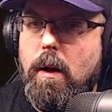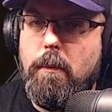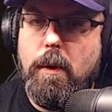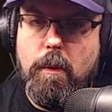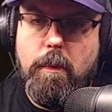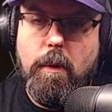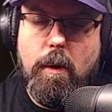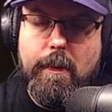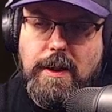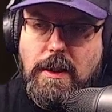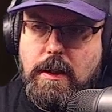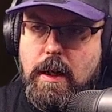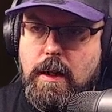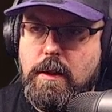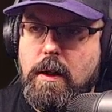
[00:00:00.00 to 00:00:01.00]
bueno, un poco más
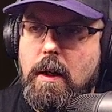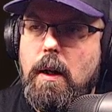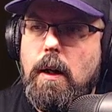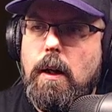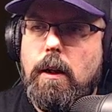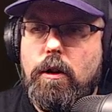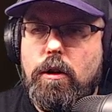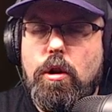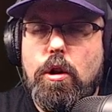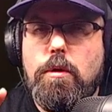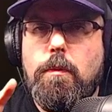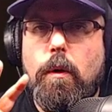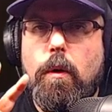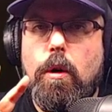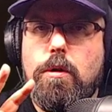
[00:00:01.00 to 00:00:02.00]
atrás. Dos
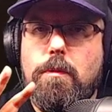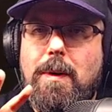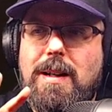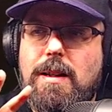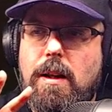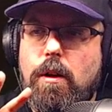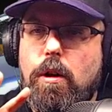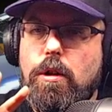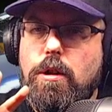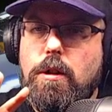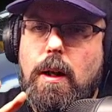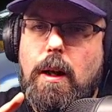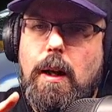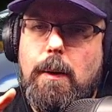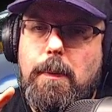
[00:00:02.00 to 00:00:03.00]
módulos más de dos
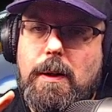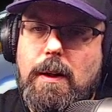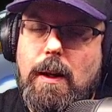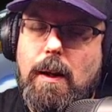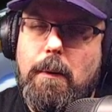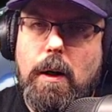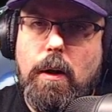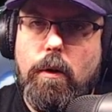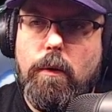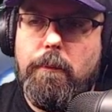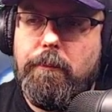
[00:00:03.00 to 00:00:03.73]
en la parte de abajo.